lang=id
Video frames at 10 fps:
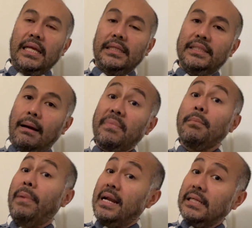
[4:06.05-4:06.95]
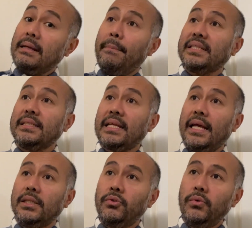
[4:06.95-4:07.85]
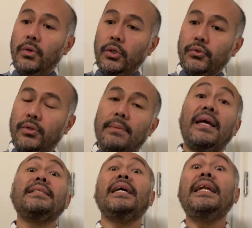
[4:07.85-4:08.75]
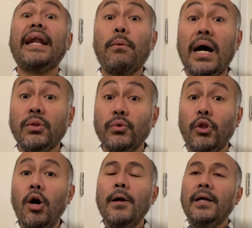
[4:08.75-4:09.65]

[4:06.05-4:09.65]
jam ibadah sampai selesai itu sudah biasanya tidak ada waktu toh